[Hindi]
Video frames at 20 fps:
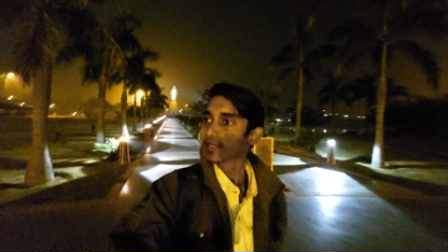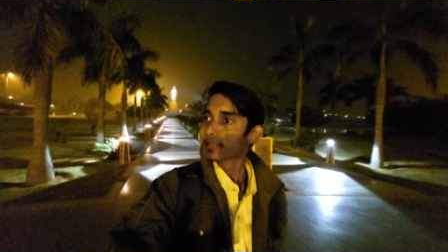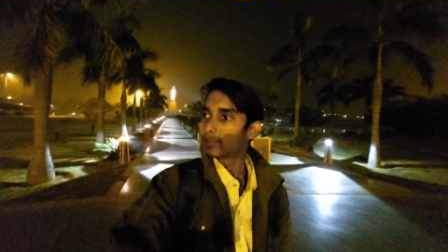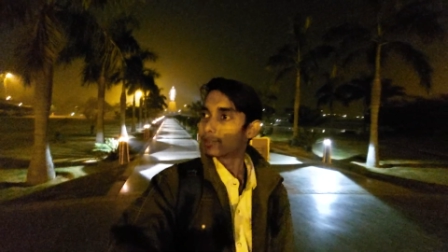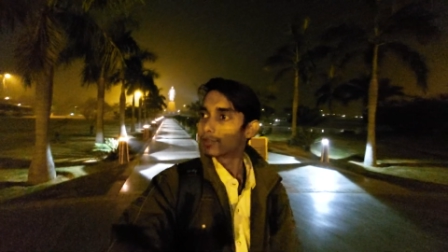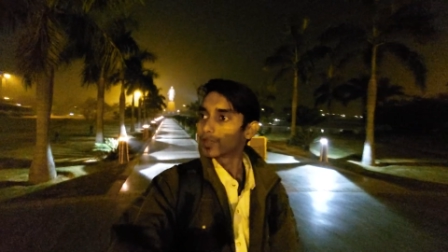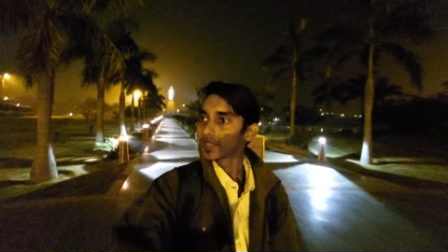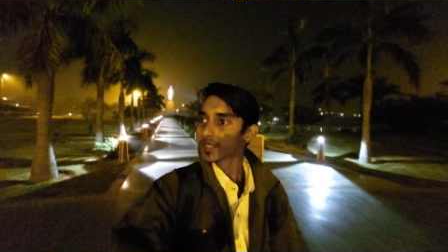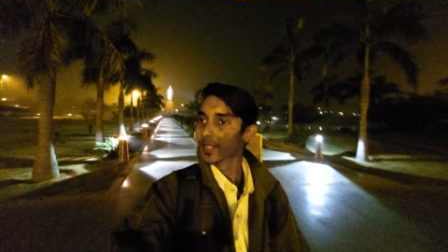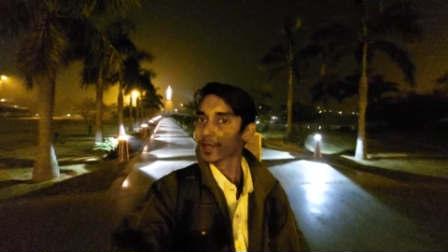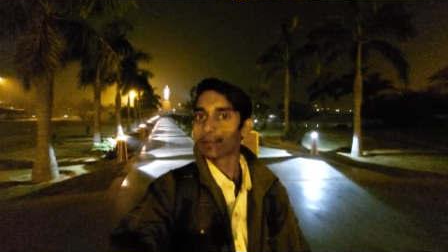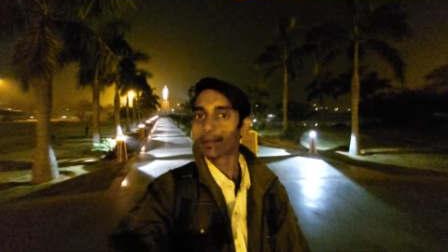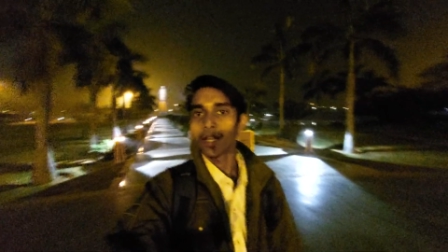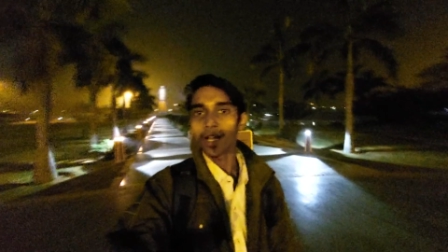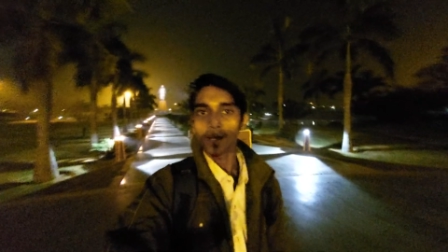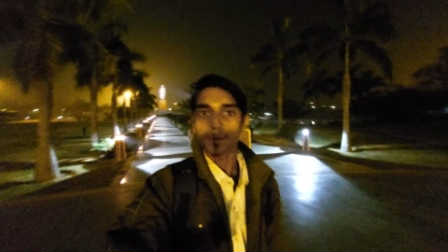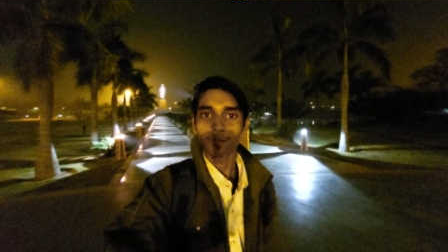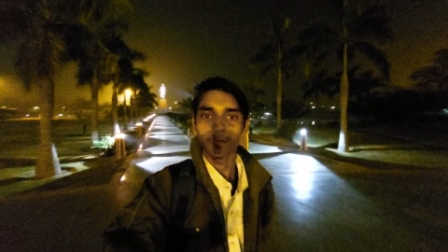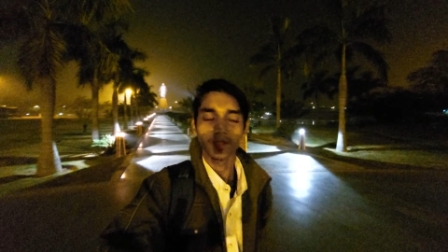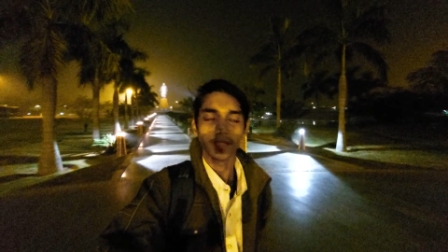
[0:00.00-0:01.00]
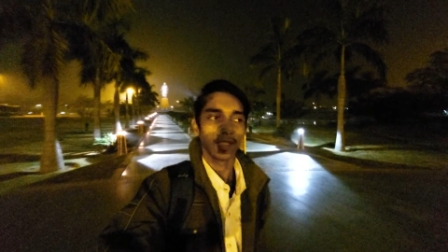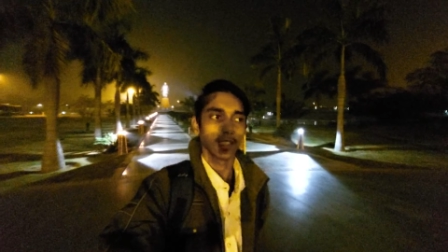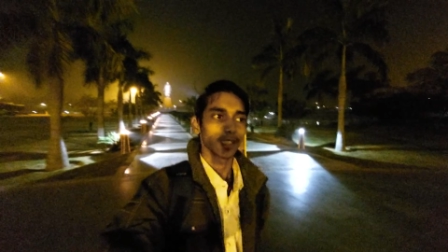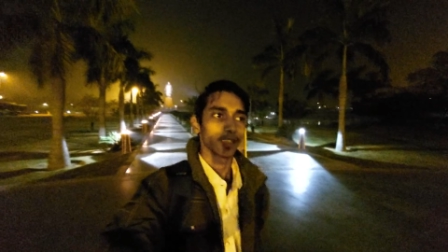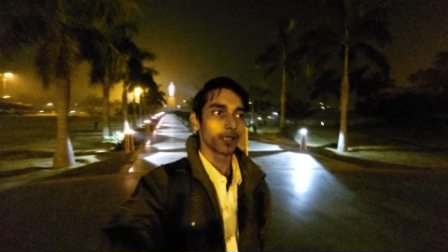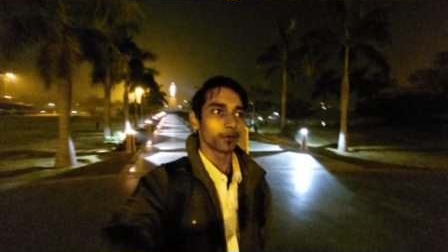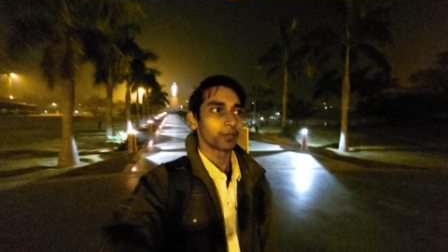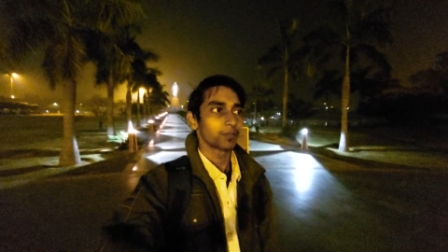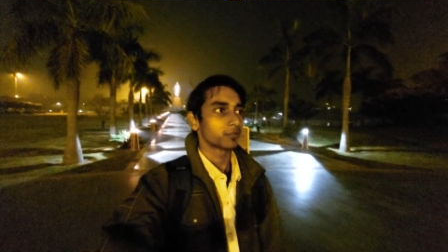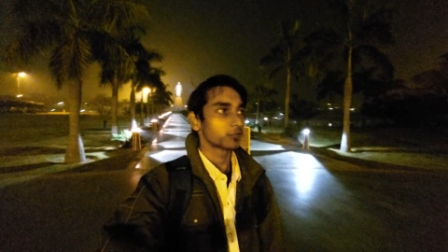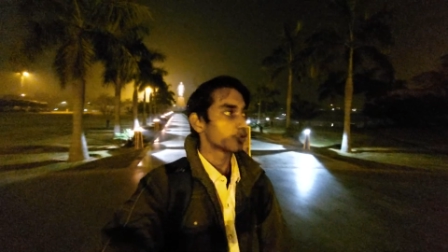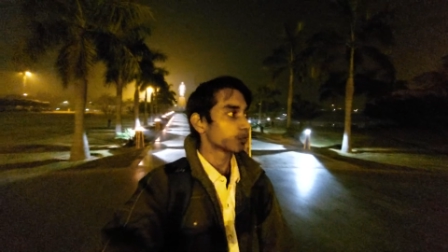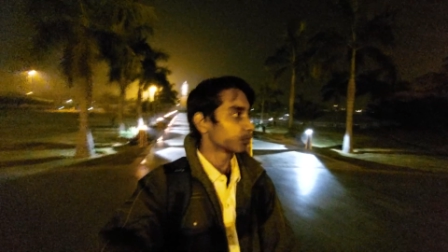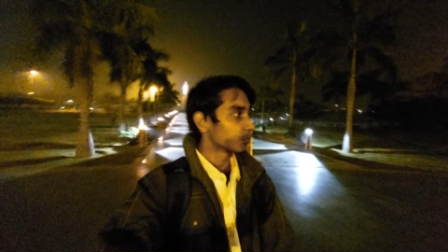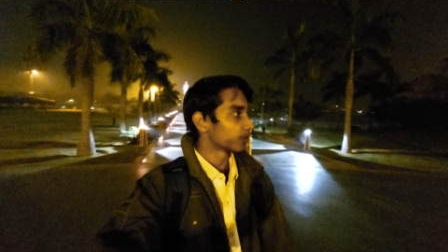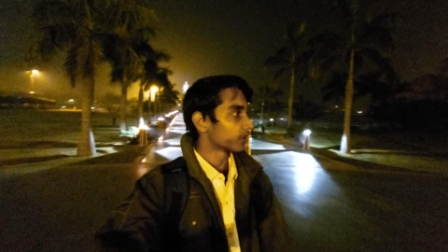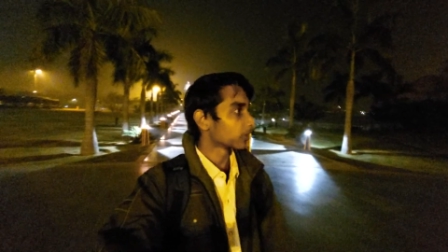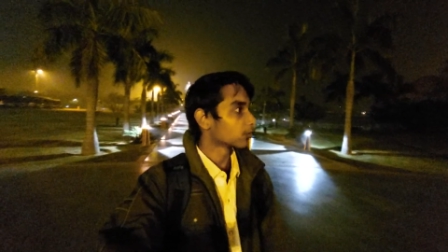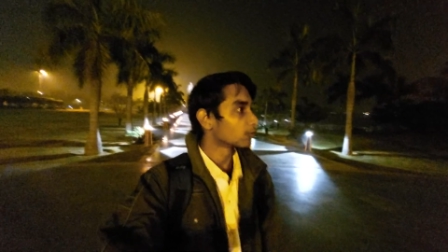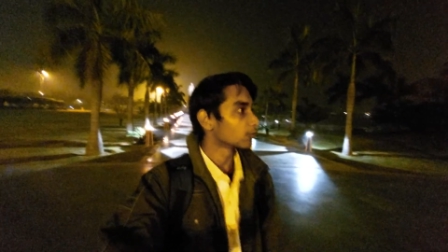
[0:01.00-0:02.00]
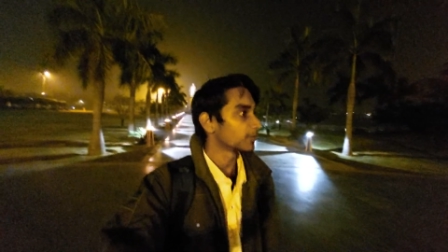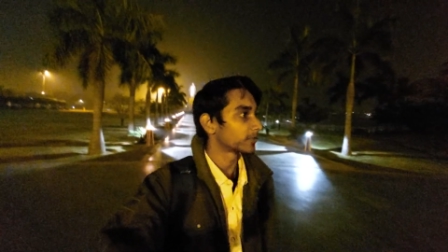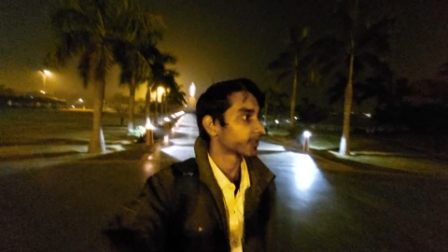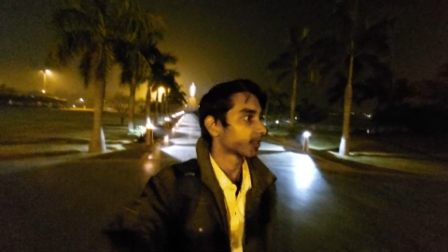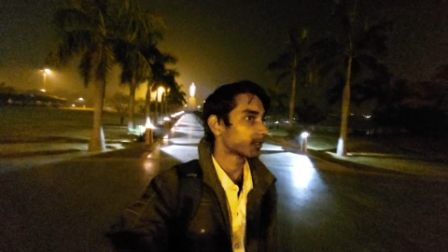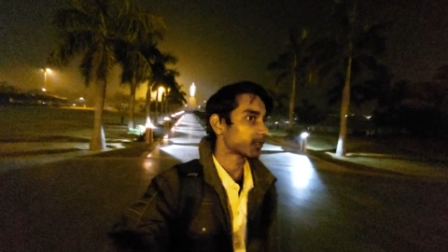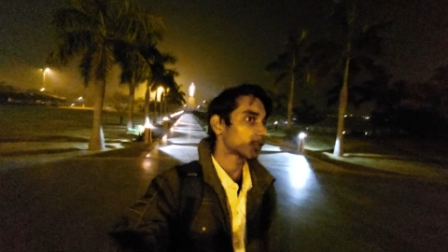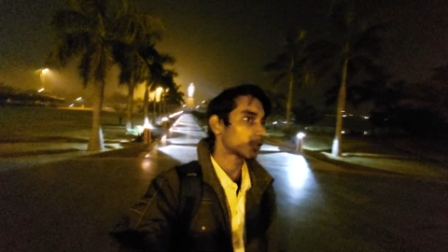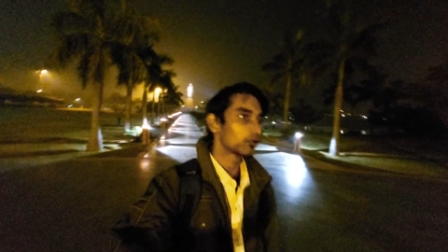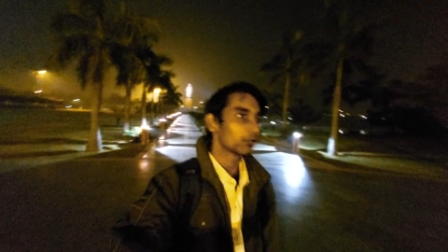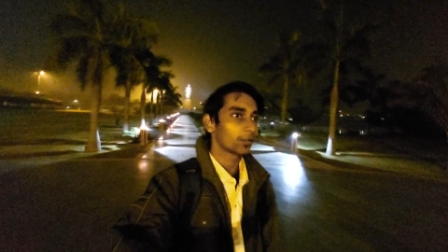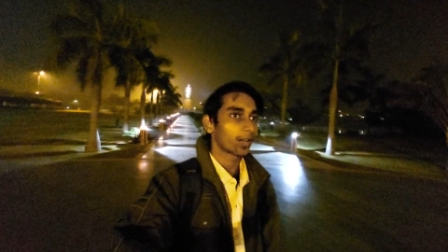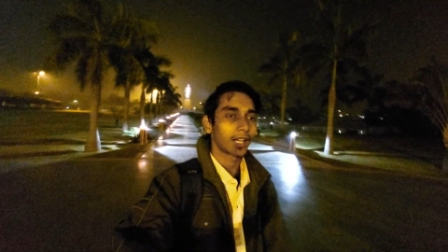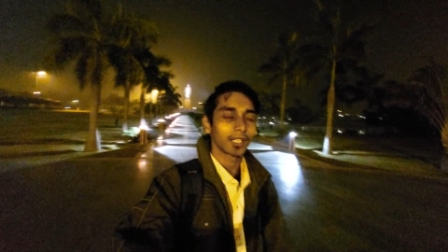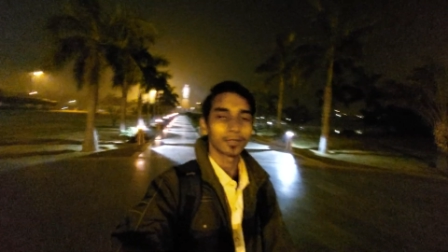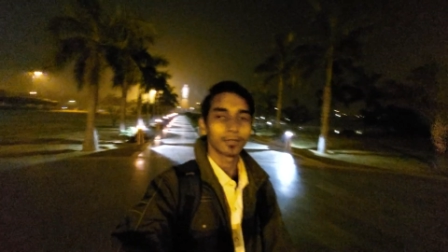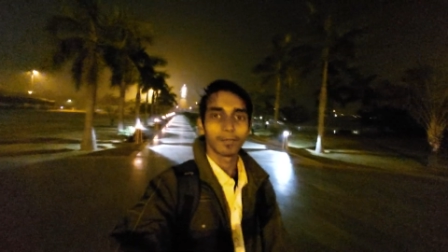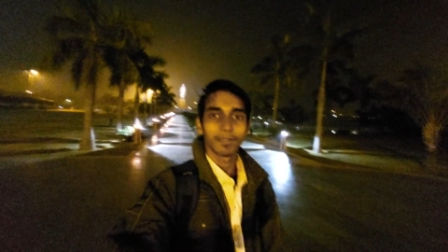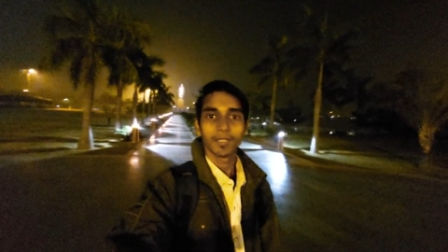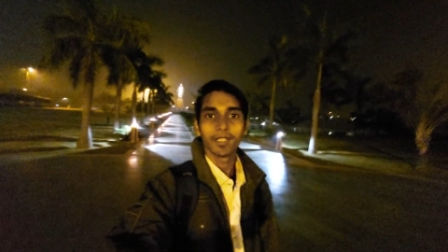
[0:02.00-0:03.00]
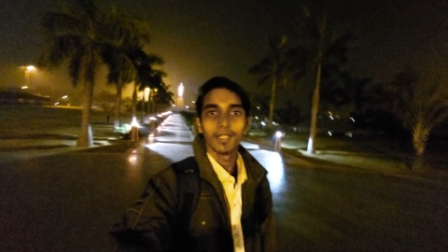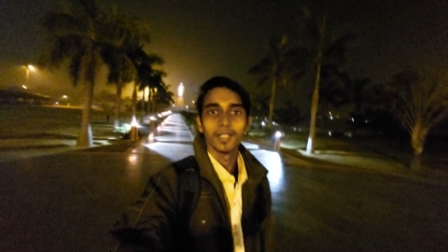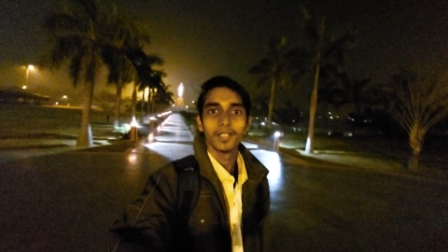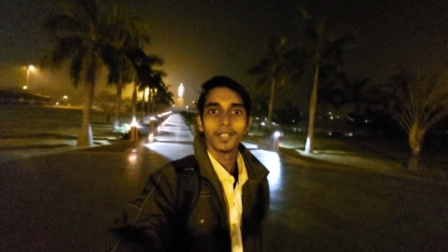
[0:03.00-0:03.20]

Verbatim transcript: क्योंकि दिन में आप नहीं जब इसको पूरा घूम सकते तो रात में